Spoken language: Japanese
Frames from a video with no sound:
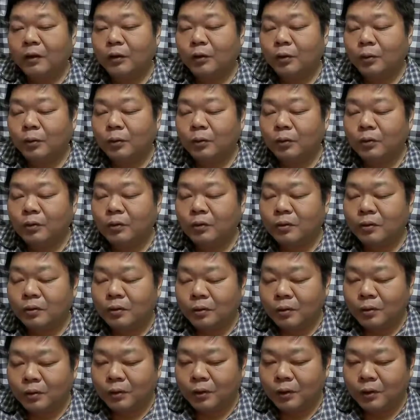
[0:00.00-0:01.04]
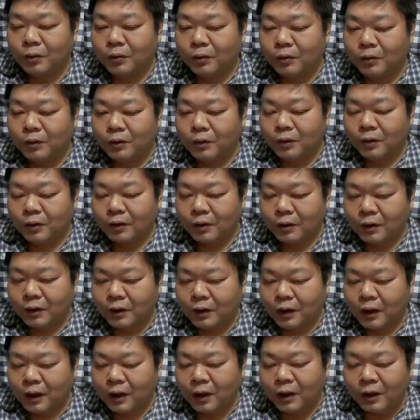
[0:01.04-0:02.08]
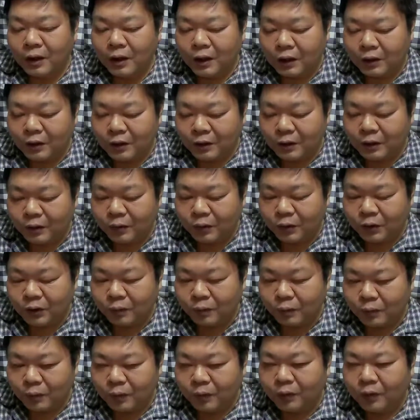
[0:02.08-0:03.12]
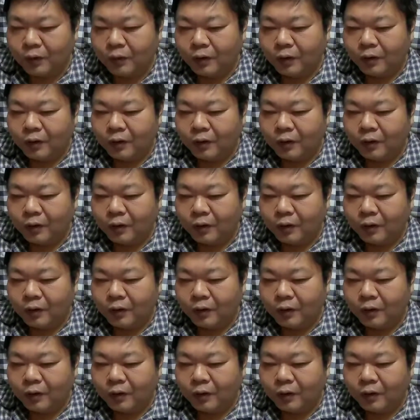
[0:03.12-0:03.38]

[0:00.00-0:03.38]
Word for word: そうすると日本に仮にやってたとしても